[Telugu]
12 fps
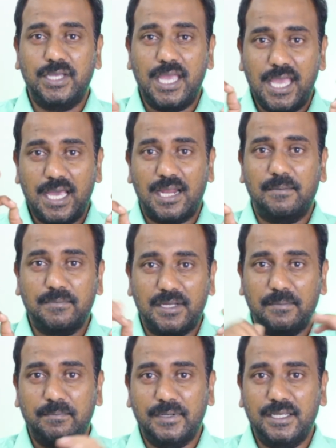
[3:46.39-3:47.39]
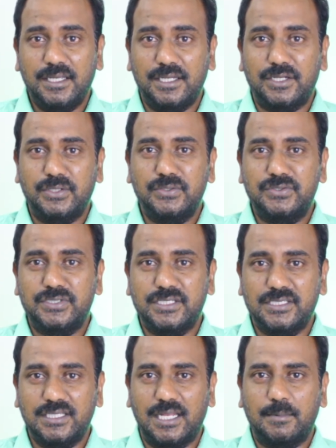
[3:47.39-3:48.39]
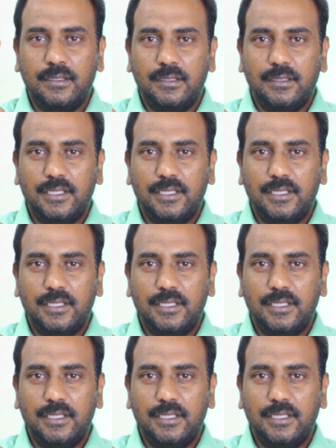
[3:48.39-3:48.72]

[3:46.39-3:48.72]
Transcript: ఏఆర్ఎం కంపెనీ ఇంట్రడ్యూస్ చేసిందనమాట